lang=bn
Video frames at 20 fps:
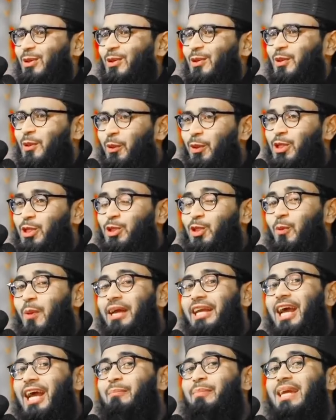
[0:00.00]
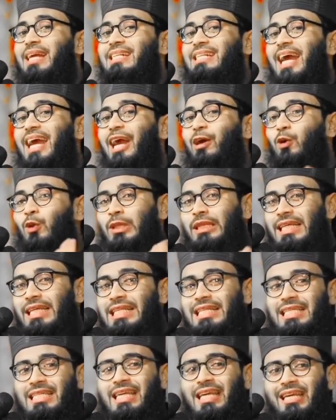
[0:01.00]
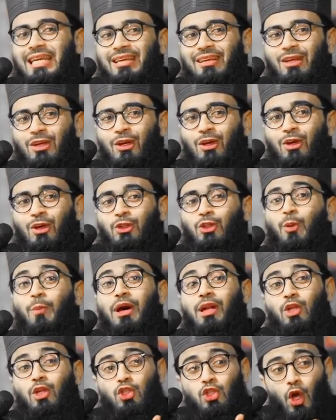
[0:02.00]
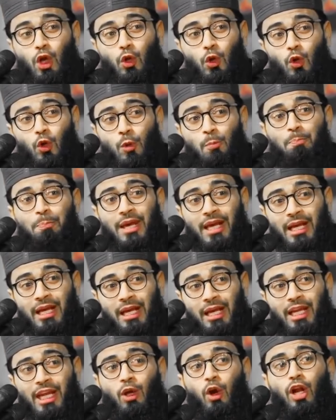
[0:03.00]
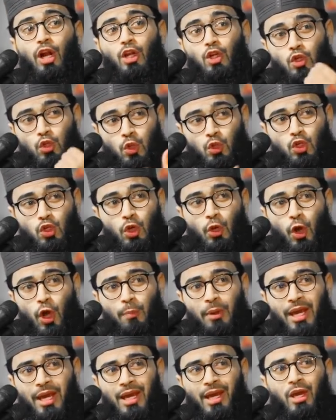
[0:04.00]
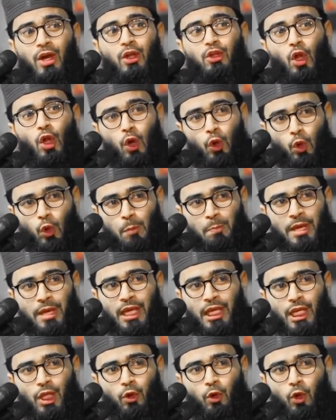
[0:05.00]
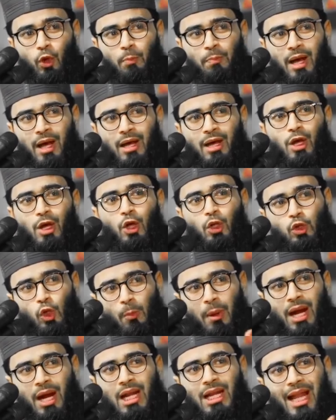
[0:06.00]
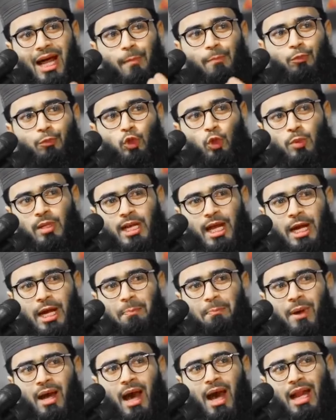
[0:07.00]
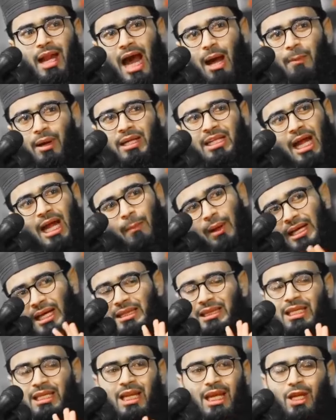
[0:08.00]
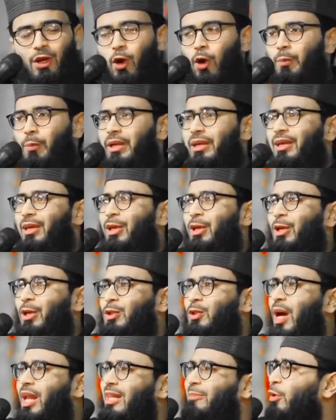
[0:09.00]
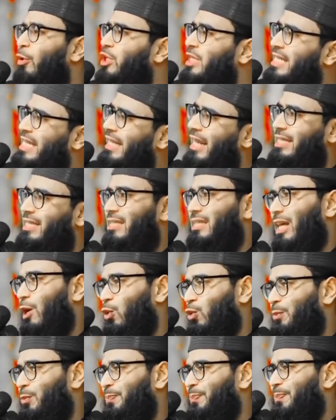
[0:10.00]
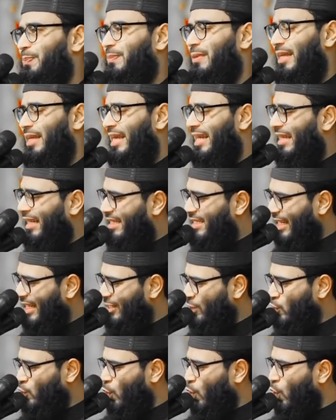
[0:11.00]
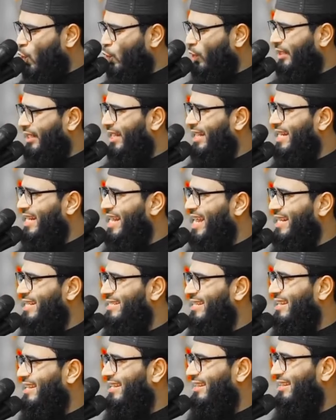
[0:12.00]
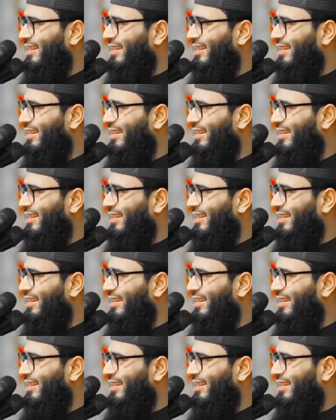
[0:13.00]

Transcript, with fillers: তো বলছে তোমাকে আমি এটা এখন দিচ্ছি তোমার যখন বিক্রি করার সুযোগ হবে তখন বিক্রি করবা তোমার লাভ তুমি রাখবা আর আমারটা আমাকে দিলেই হবে তো আলী বলছে ঠিক আছে দাও জাস্ট উটটা নিয়েছে